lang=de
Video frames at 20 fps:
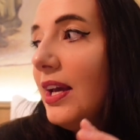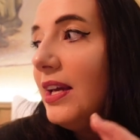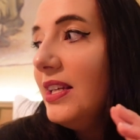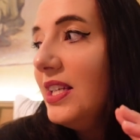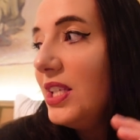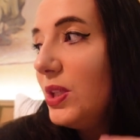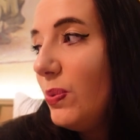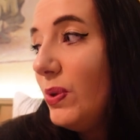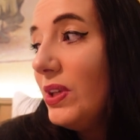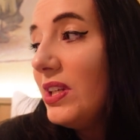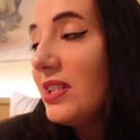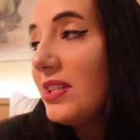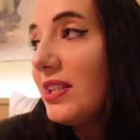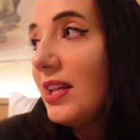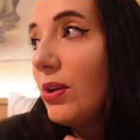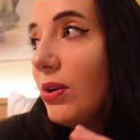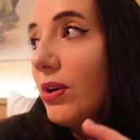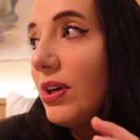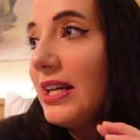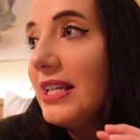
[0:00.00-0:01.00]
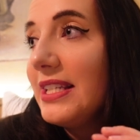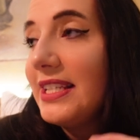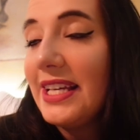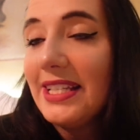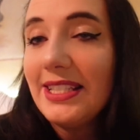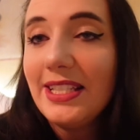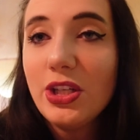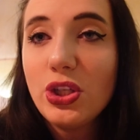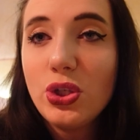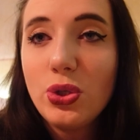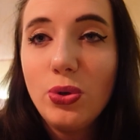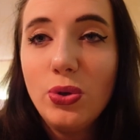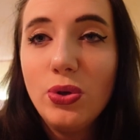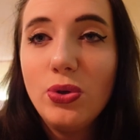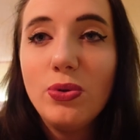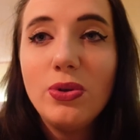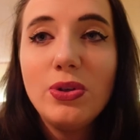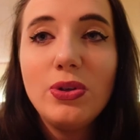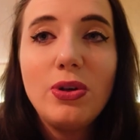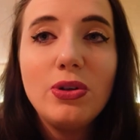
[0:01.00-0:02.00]
Die Suite ist dennoch sehr, sehr schön
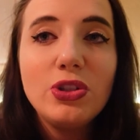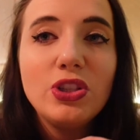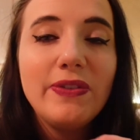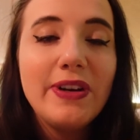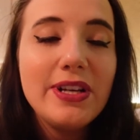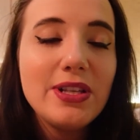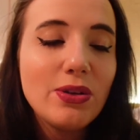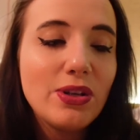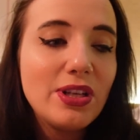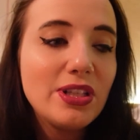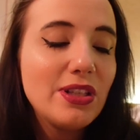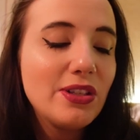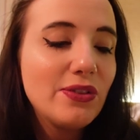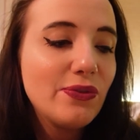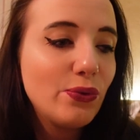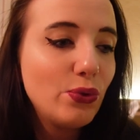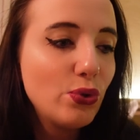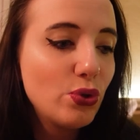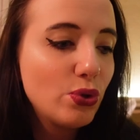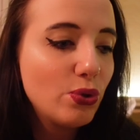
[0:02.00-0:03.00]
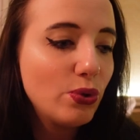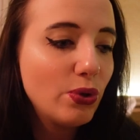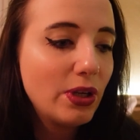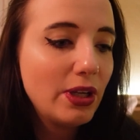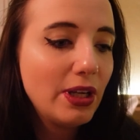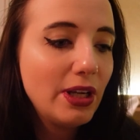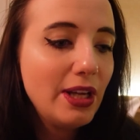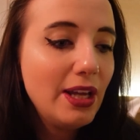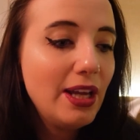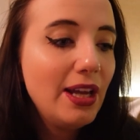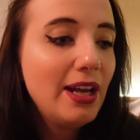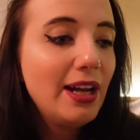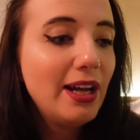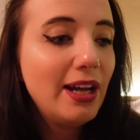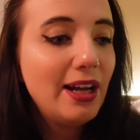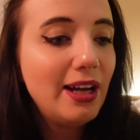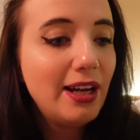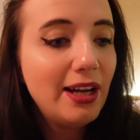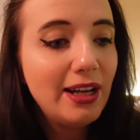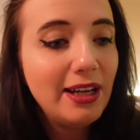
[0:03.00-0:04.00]
und auch, ich weiß auch, dass das Frühstück
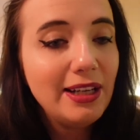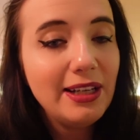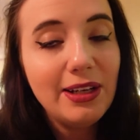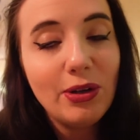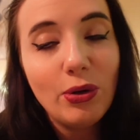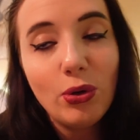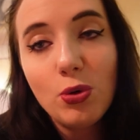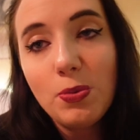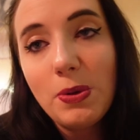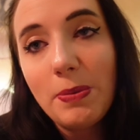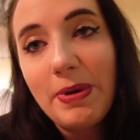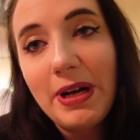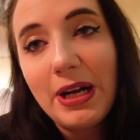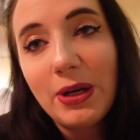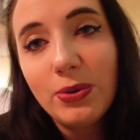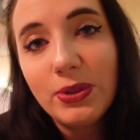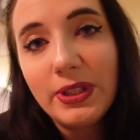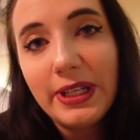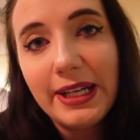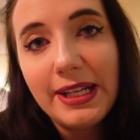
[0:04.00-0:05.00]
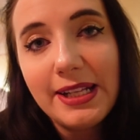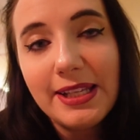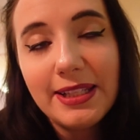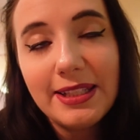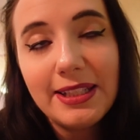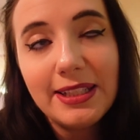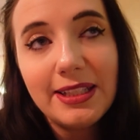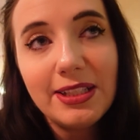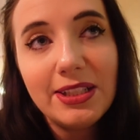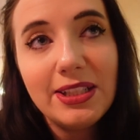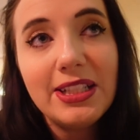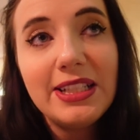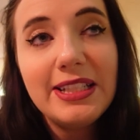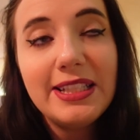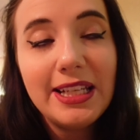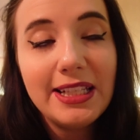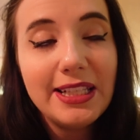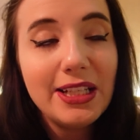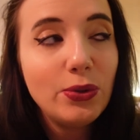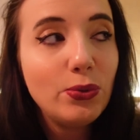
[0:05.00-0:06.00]
äh, in den Europapark-Hotels tatsächlich
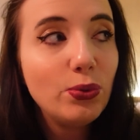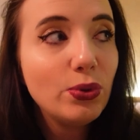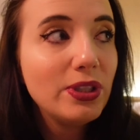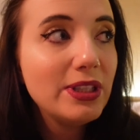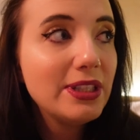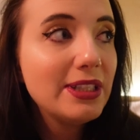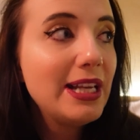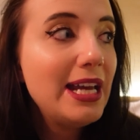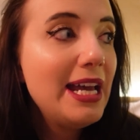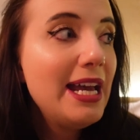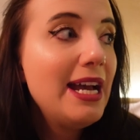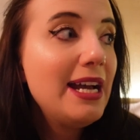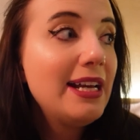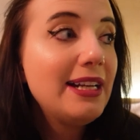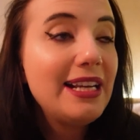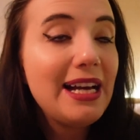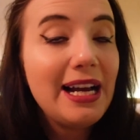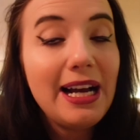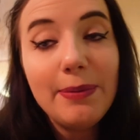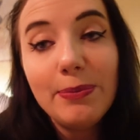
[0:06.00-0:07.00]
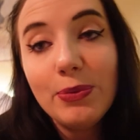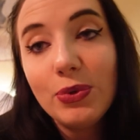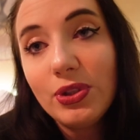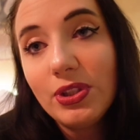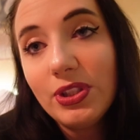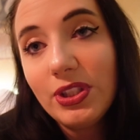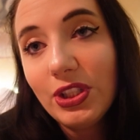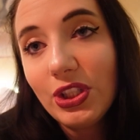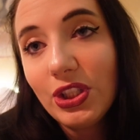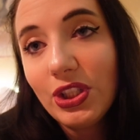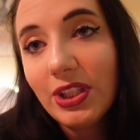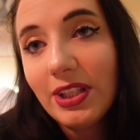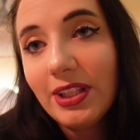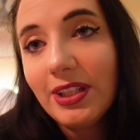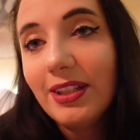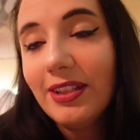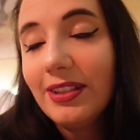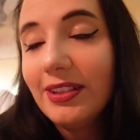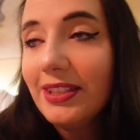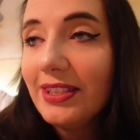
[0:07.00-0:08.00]
sehr, sehr gut ist. Da müsste sich
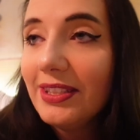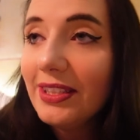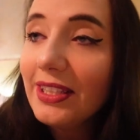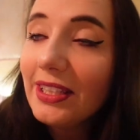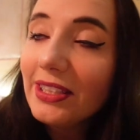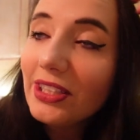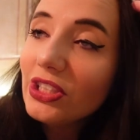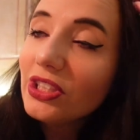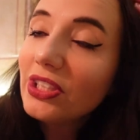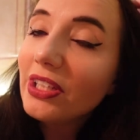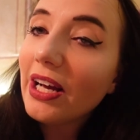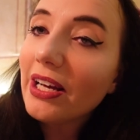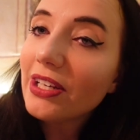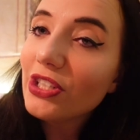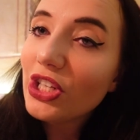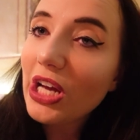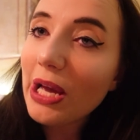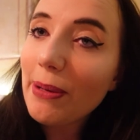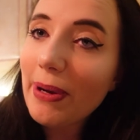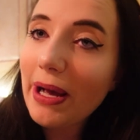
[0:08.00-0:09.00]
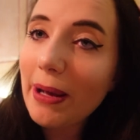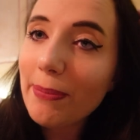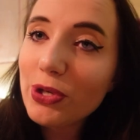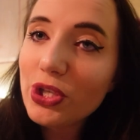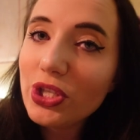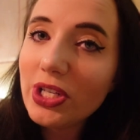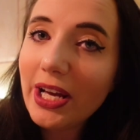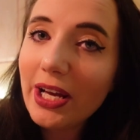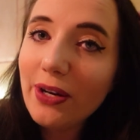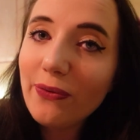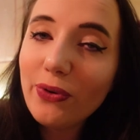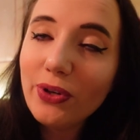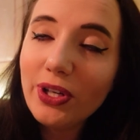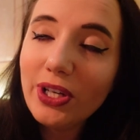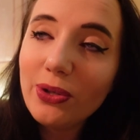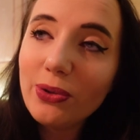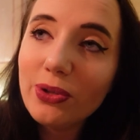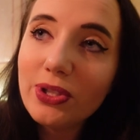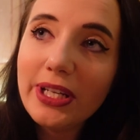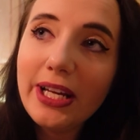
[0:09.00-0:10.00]
äh, Disney tatsächlich eine Scheibe abschneiden von
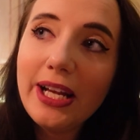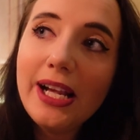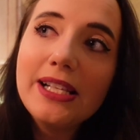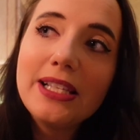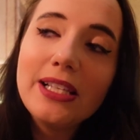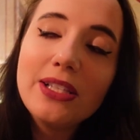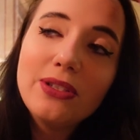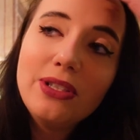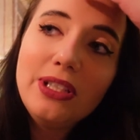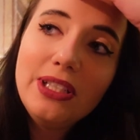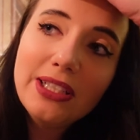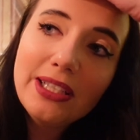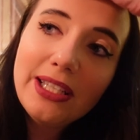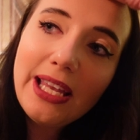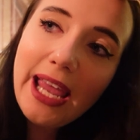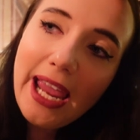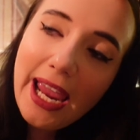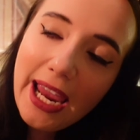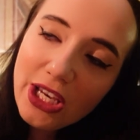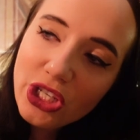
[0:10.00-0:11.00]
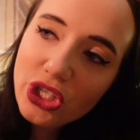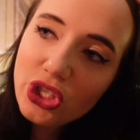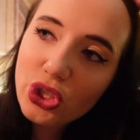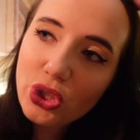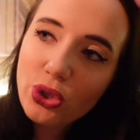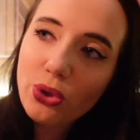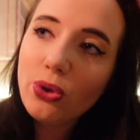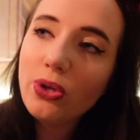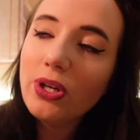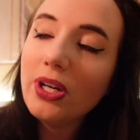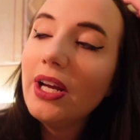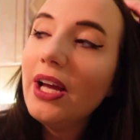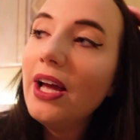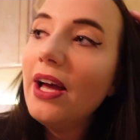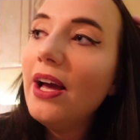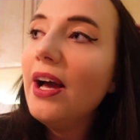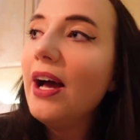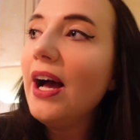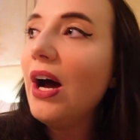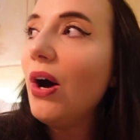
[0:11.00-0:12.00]
den Hotels. Also die sind echt schön.
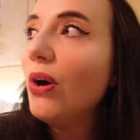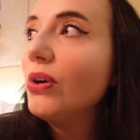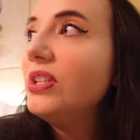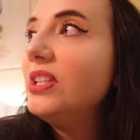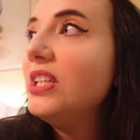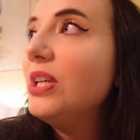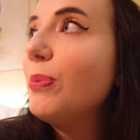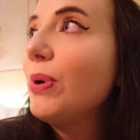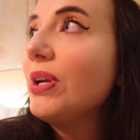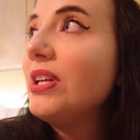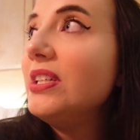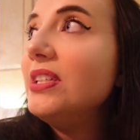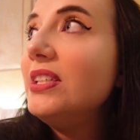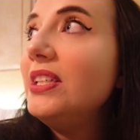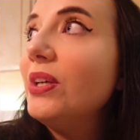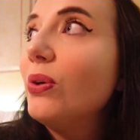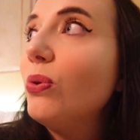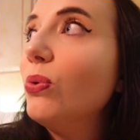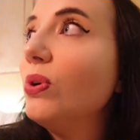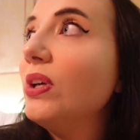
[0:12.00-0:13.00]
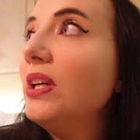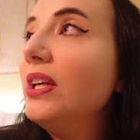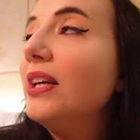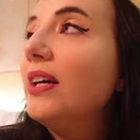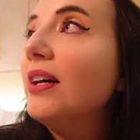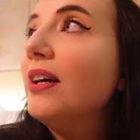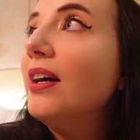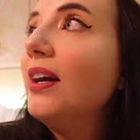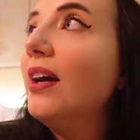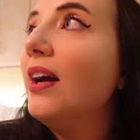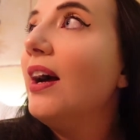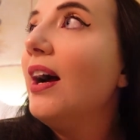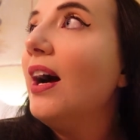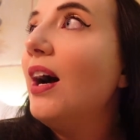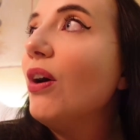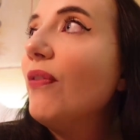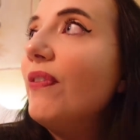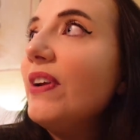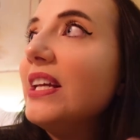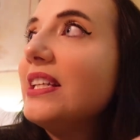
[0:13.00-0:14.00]
Auch die Thematisierung hier.
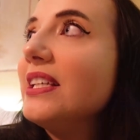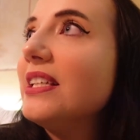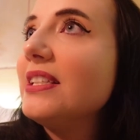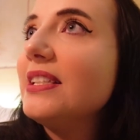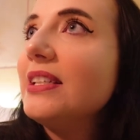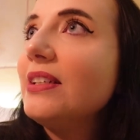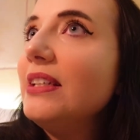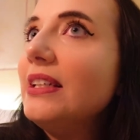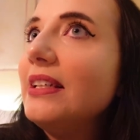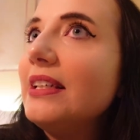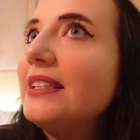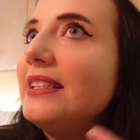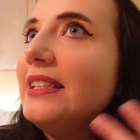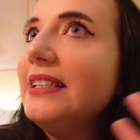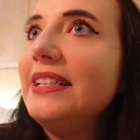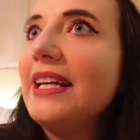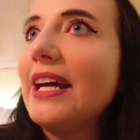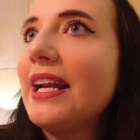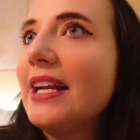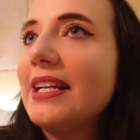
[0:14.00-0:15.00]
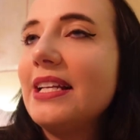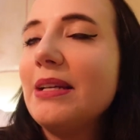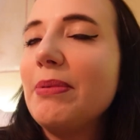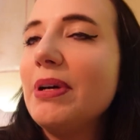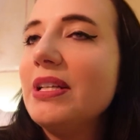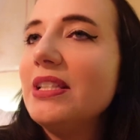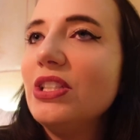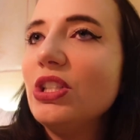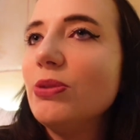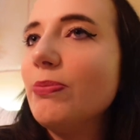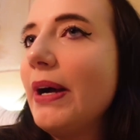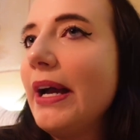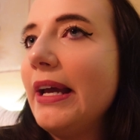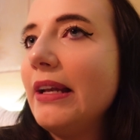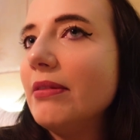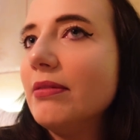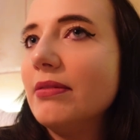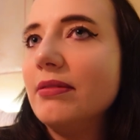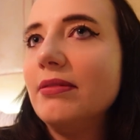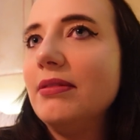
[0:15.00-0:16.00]
Auch wenn das jetzt das Indianer-Thema jetzt nicht
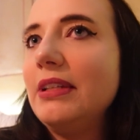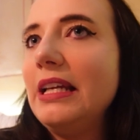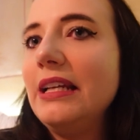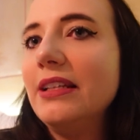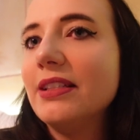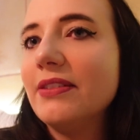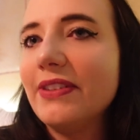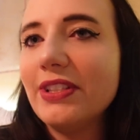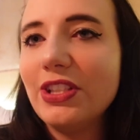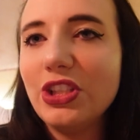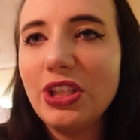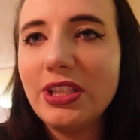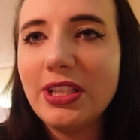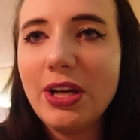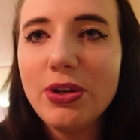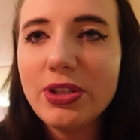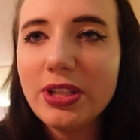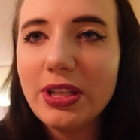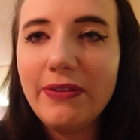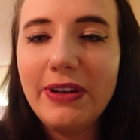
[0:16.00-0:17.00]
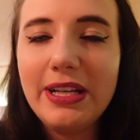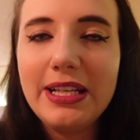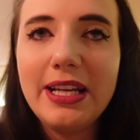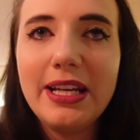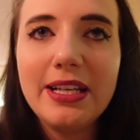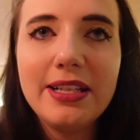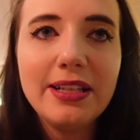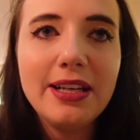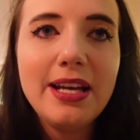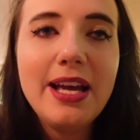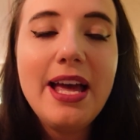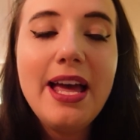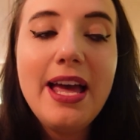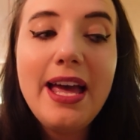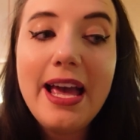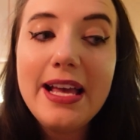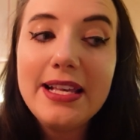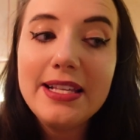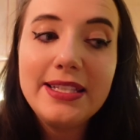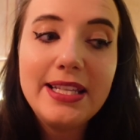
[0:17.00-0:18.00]
mein Ding ist, was ich jetzt ausgewählt hätte.
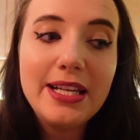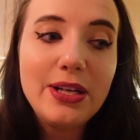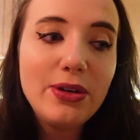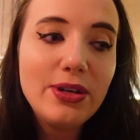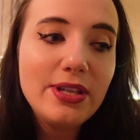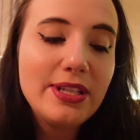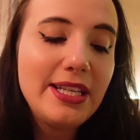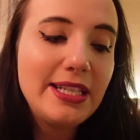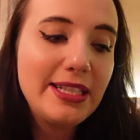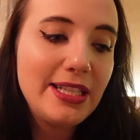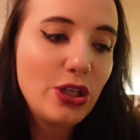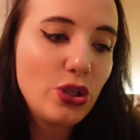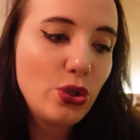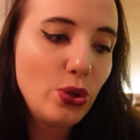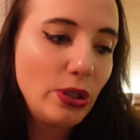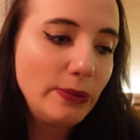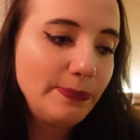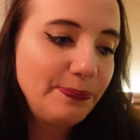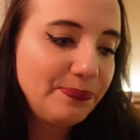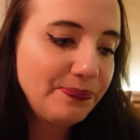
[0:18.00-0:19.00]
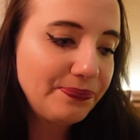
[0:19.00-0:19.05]
Es ist dennoch sehr, sehr schön.